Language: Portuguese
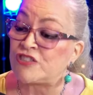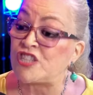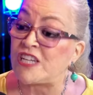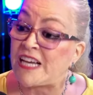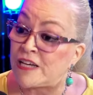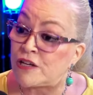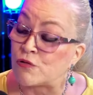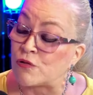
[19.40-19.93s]

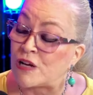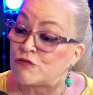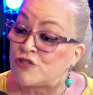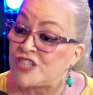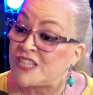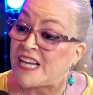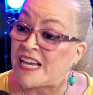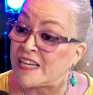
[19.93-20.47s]
dinheiro, é o
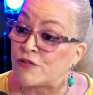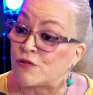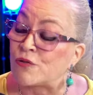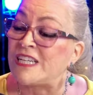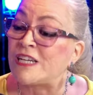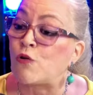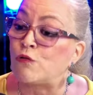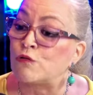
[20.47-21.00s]
dinheiro,
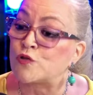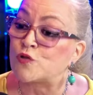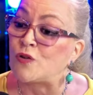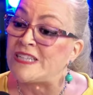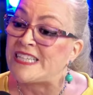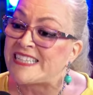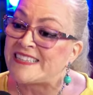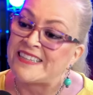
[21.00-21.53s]
ele
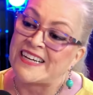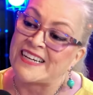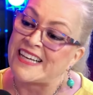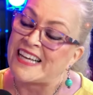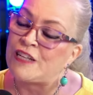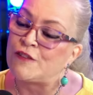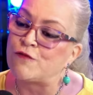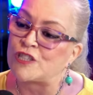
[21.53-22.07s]
consolida,
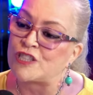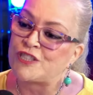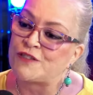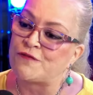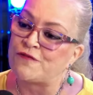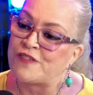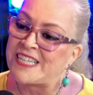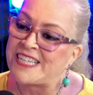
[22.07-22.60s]
ele
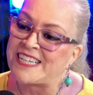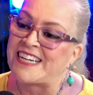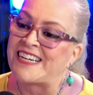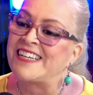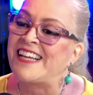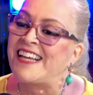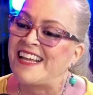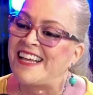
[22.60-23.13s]
fortifica. Ó, ó,
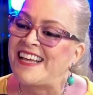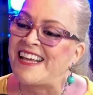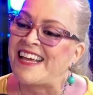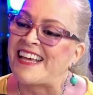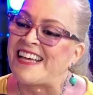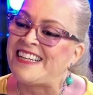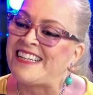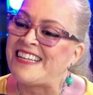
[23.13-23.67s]
Fabi.
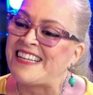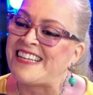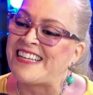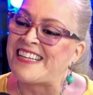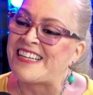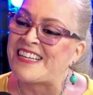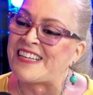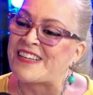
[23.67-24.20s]

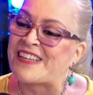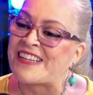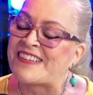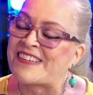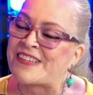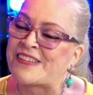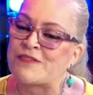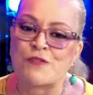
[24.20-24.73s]
Ele.
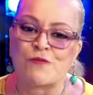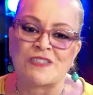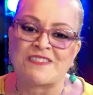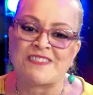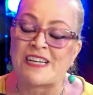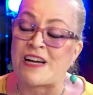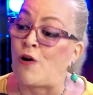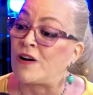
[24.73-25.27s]
Se
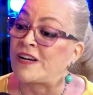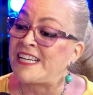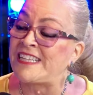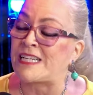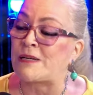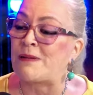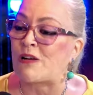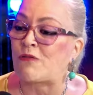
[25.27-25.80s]
você. Ó, quem
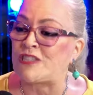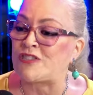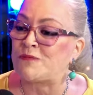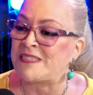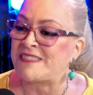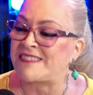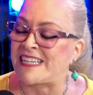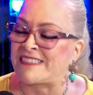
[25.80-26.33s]
trabalha com
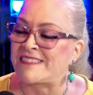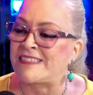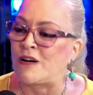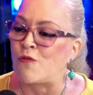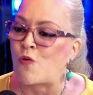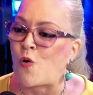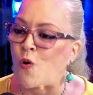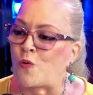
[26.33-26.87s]

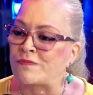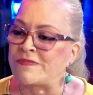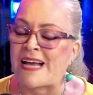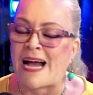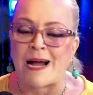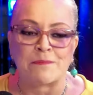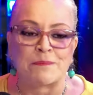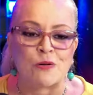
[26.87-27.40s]
administração
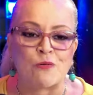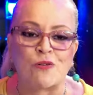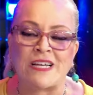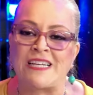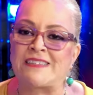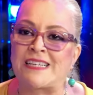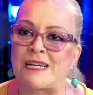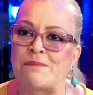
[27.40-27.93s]
contábil,
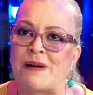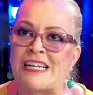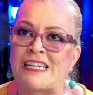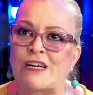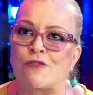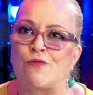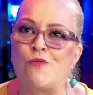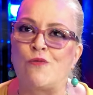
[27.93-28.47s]
quem
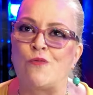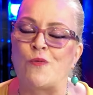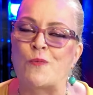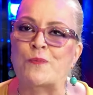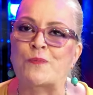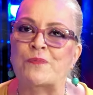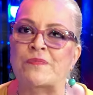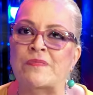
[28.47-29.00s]
trabalha
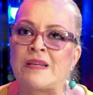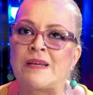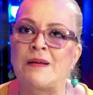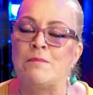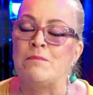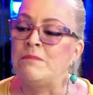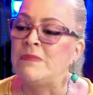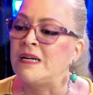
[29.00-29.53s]
com
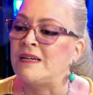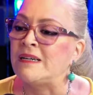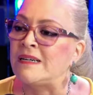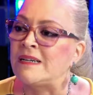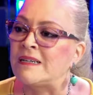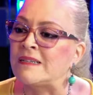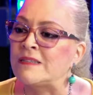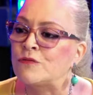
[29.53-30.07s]

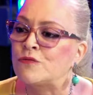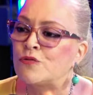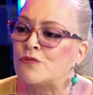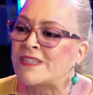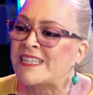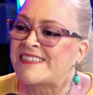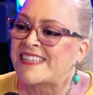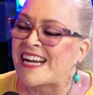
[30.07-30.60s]
eh, tudo
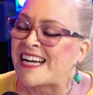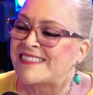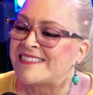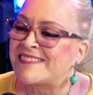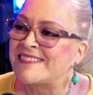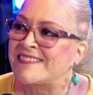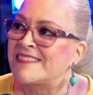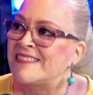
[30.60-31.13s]
que
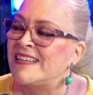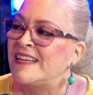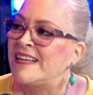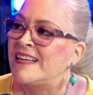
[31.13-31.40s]
traz